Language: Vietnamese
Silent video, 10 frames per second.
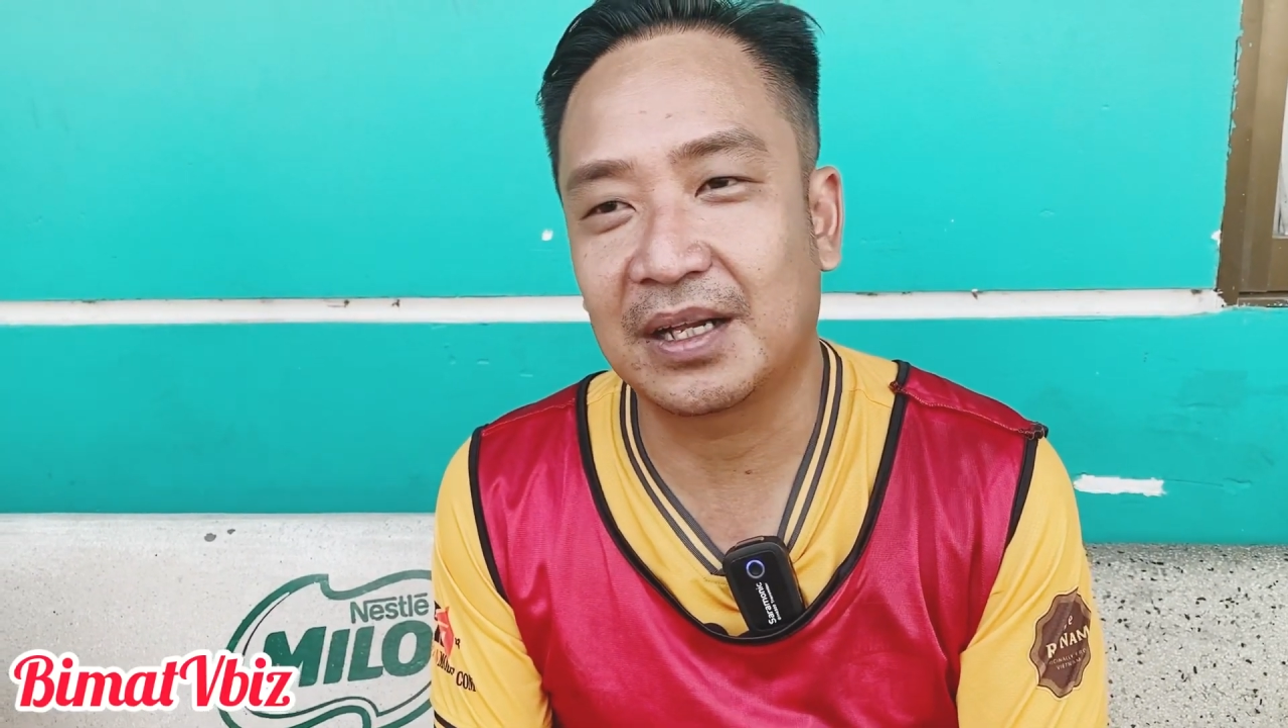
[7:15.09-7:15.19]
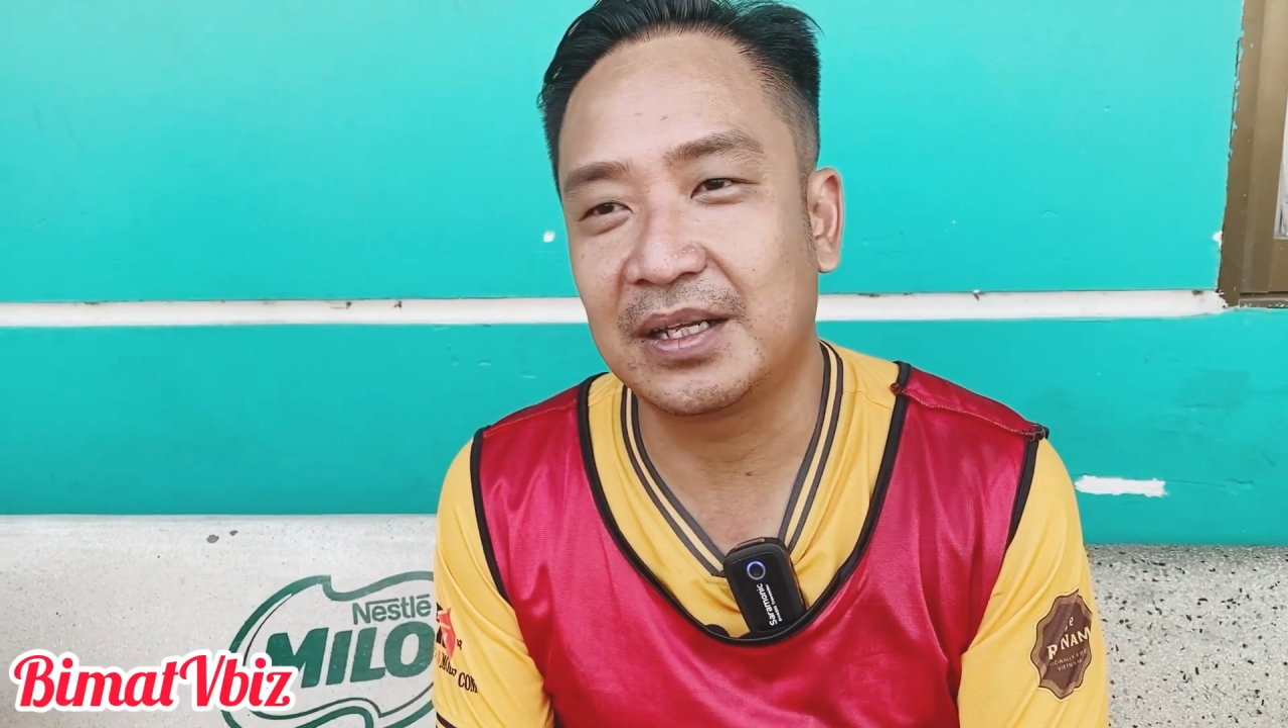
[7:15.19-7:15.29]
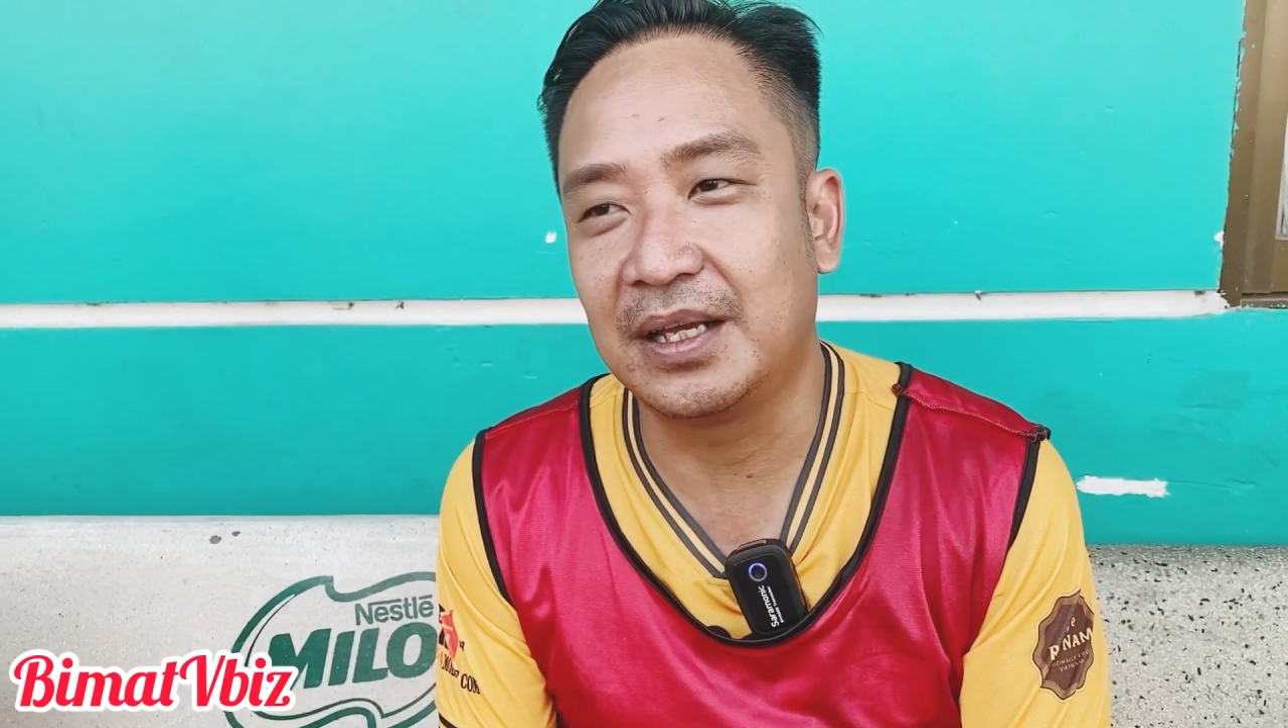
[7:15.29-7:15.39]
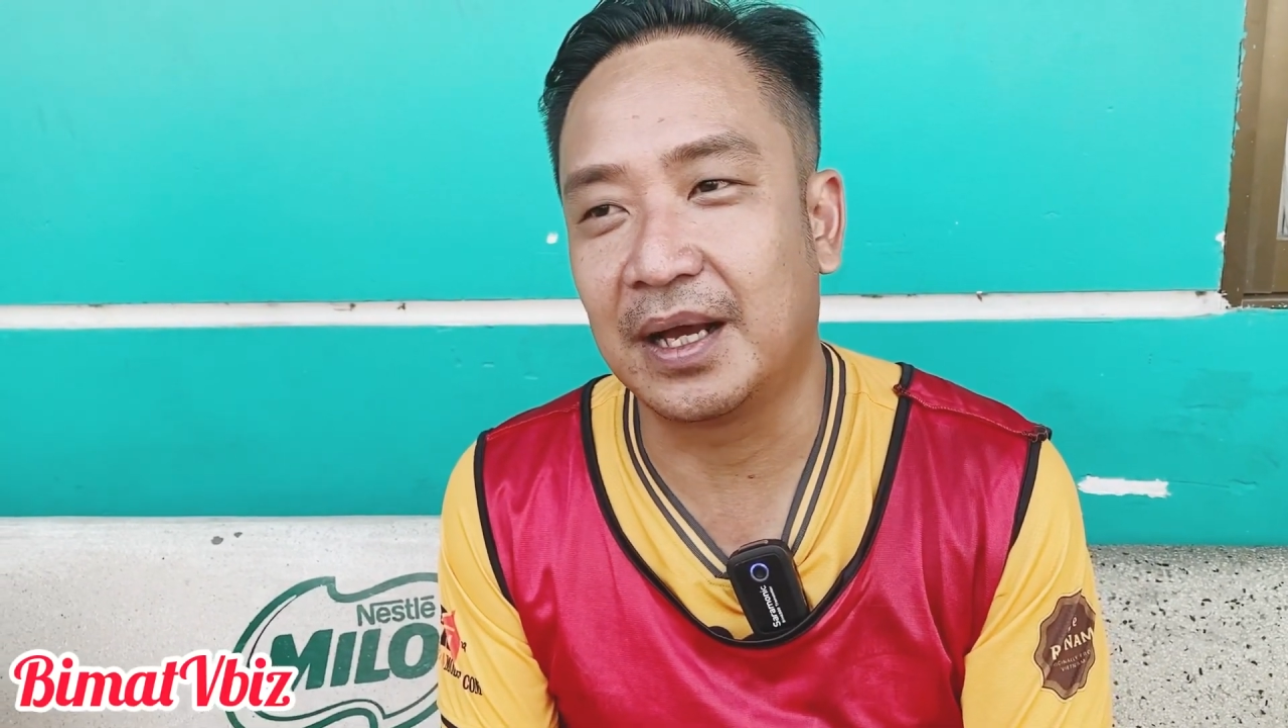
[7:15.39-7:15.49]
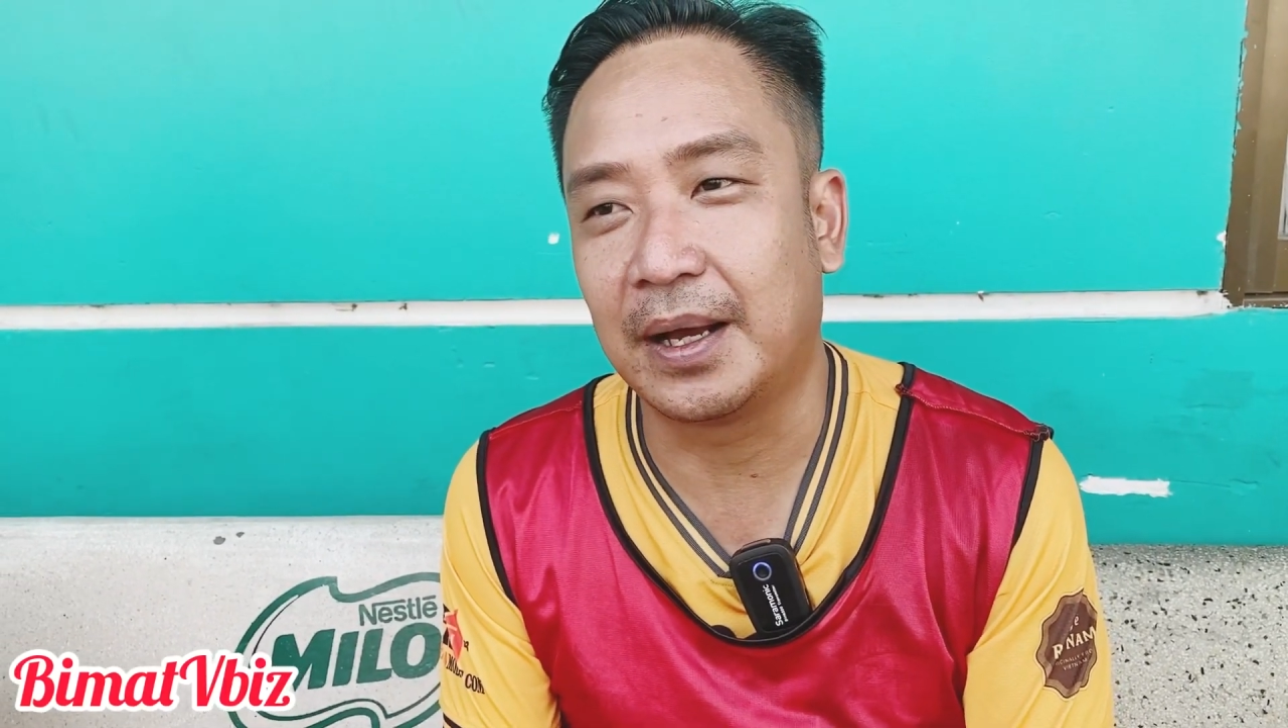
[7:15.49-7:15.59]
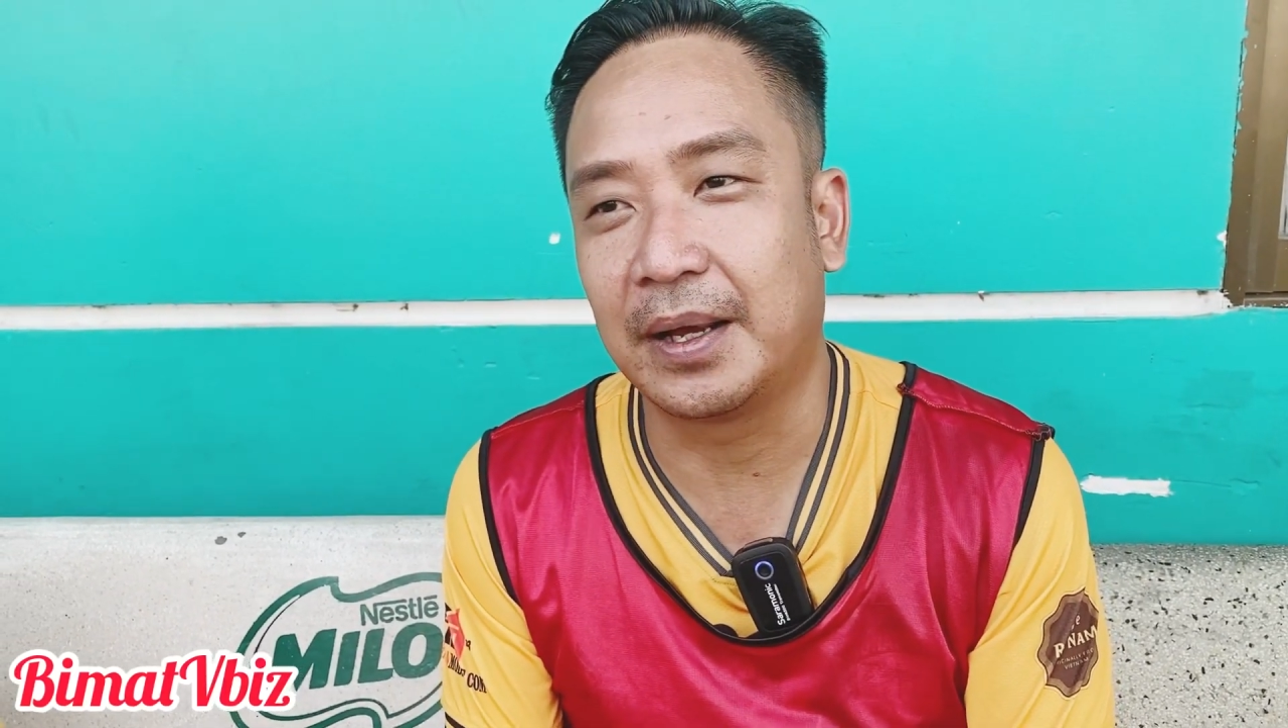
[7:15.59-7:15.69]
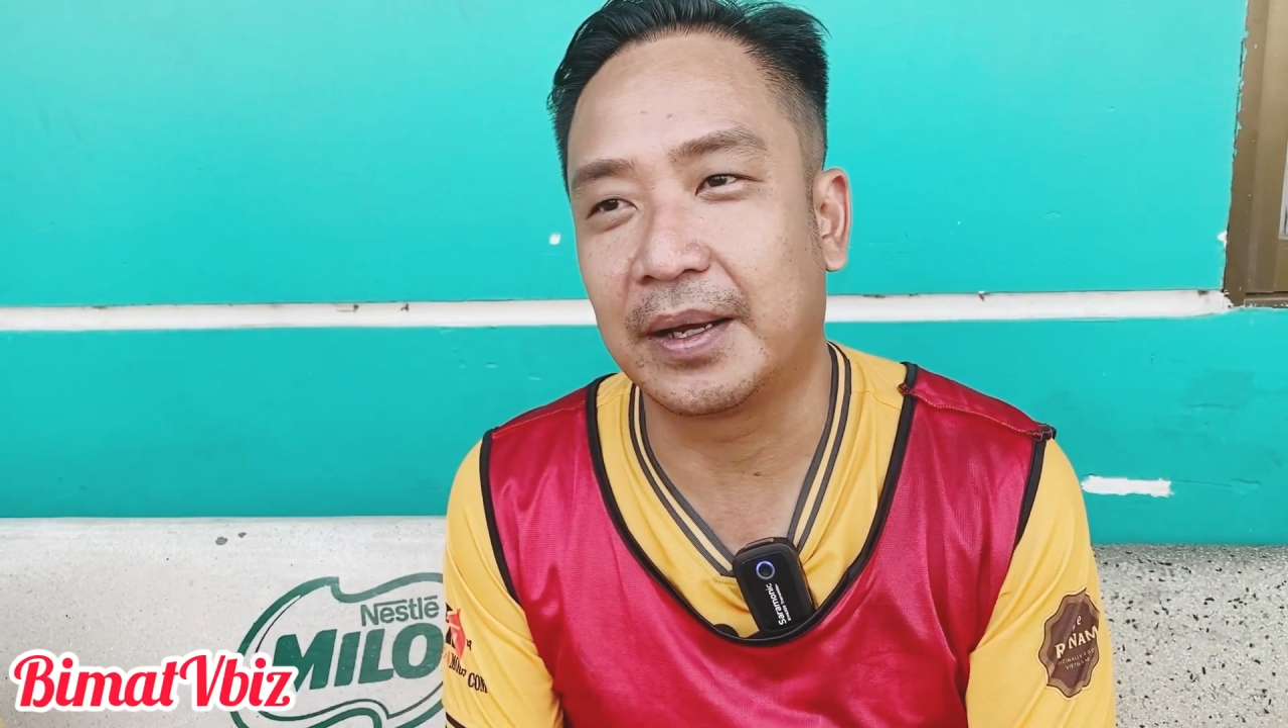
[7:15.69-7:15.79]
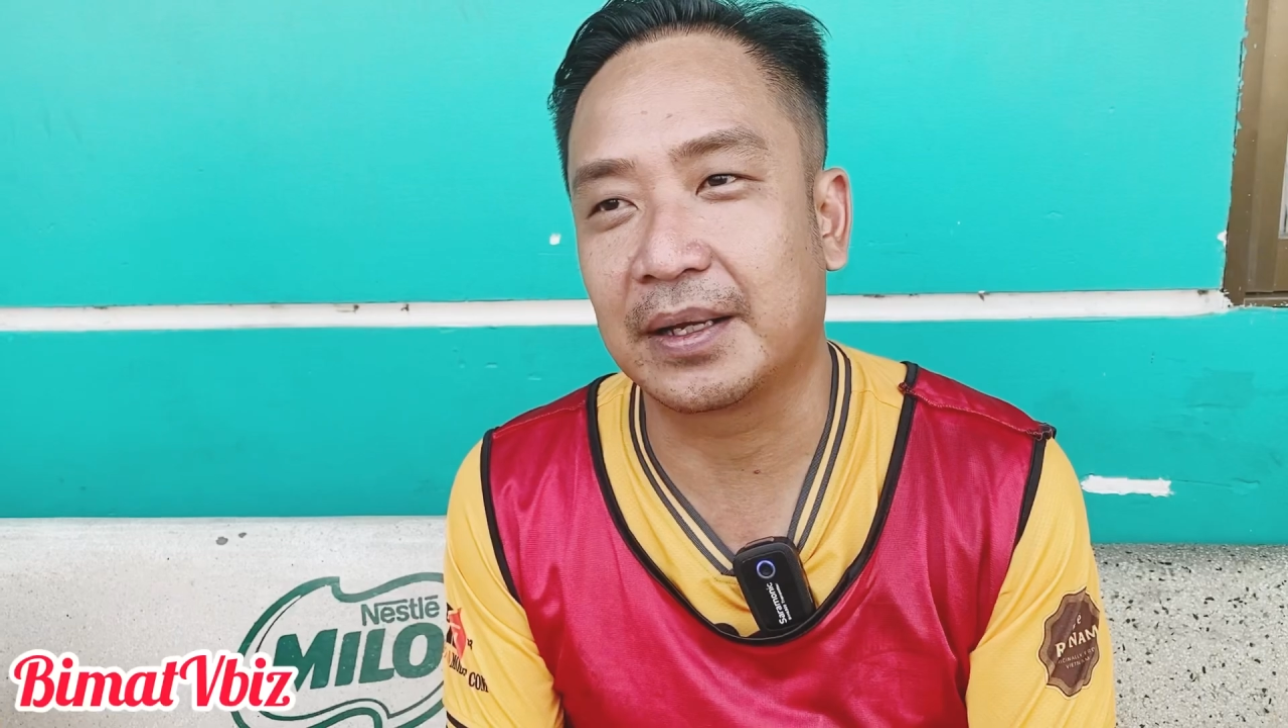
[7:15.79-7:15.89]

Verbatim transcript: thì à,